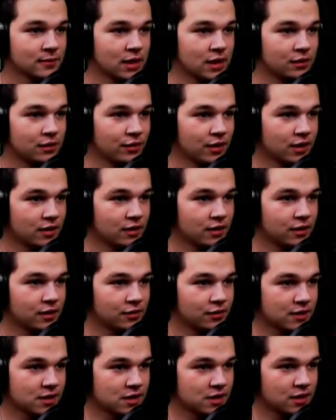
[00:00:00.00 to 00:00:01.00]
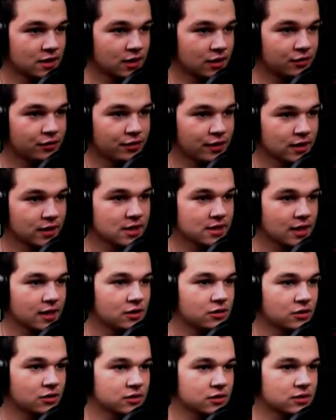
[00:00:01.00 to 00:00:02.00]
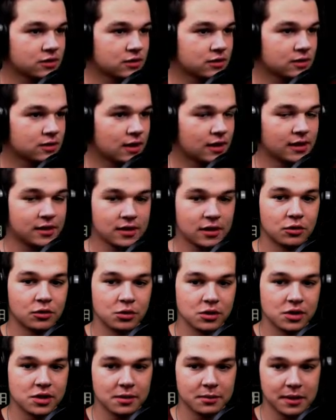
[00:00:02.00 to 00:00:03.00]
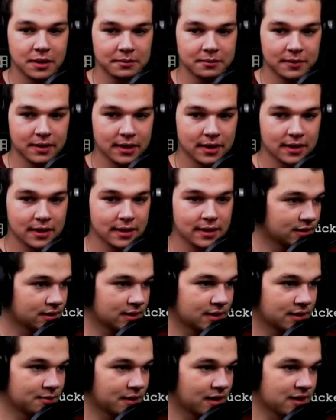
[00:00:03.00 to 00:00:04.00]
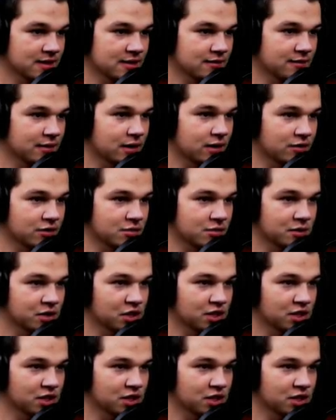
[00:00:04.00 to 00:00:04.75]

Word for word: Ich finde, ich weiß nicht, ich fand es recht und äh, echt erholsam eben. Ich mach die jetzt aber aus, mir